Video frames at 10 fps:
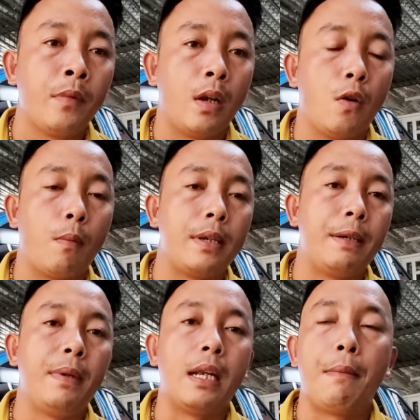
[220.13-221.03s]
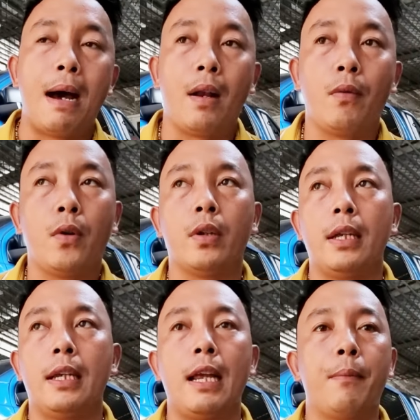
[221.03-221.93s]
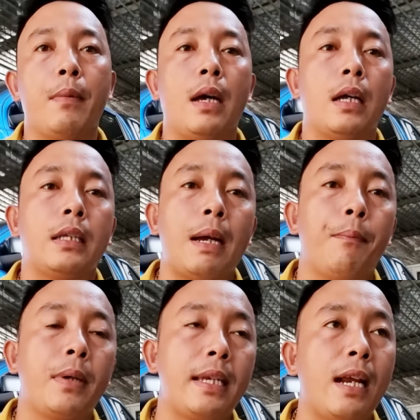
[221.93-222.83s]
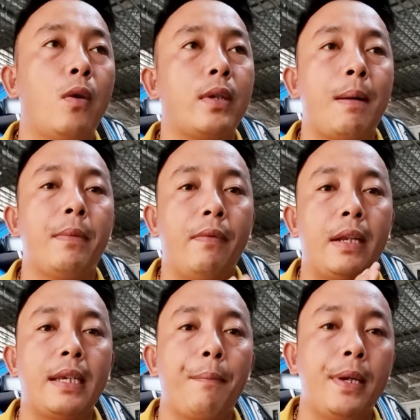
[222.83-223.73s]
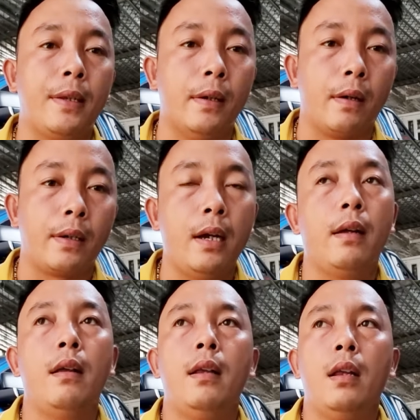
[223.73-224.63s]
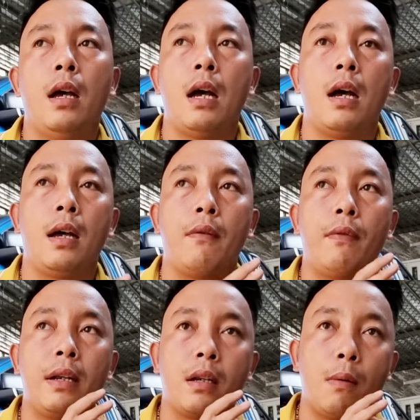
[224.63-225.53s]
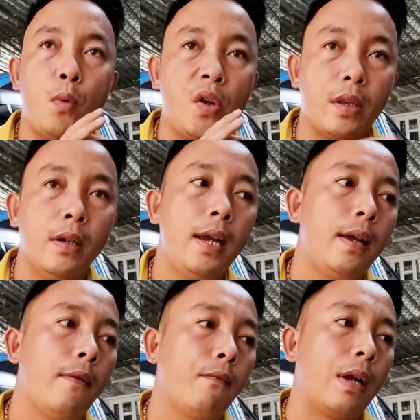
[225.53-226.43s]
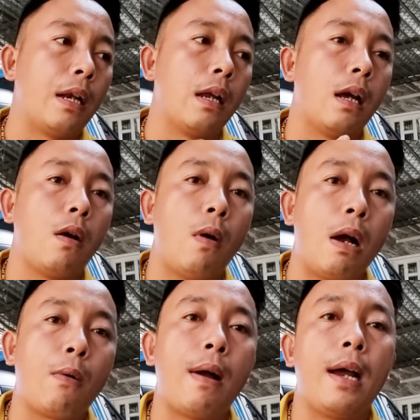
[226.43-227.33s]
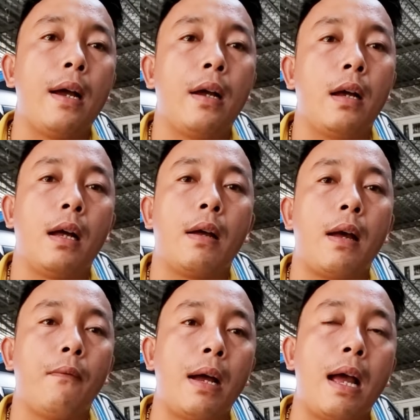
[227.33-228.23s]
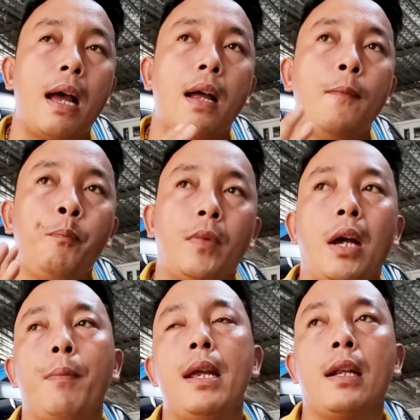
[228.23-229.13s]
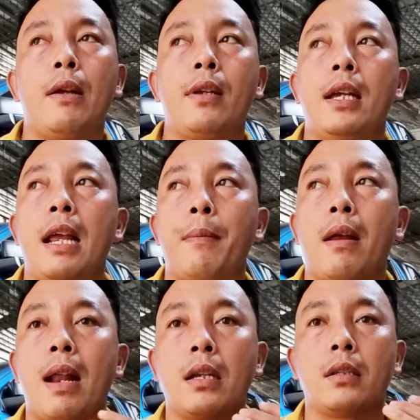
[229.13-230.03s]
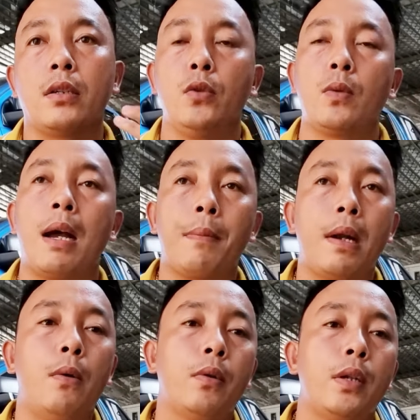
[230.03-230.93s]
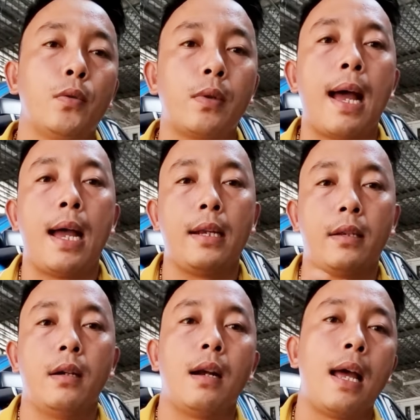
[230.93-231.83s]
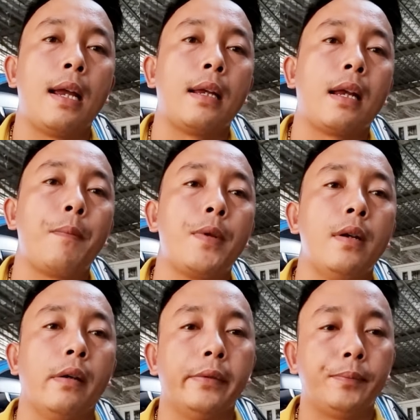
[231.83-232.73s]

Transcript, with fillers: lúc mà chim mình đã báo lông rồi thì anh em mà chăm cái chế độ chăm thì vẫn chăm bình thường nhé à, vẫn à, mồi tươi vẫn à, hoa quả à, và đặc biệt nếu như anh em nào đang sử dụng cám đấu thì chúng ta hãy trợ lại cám dưỡng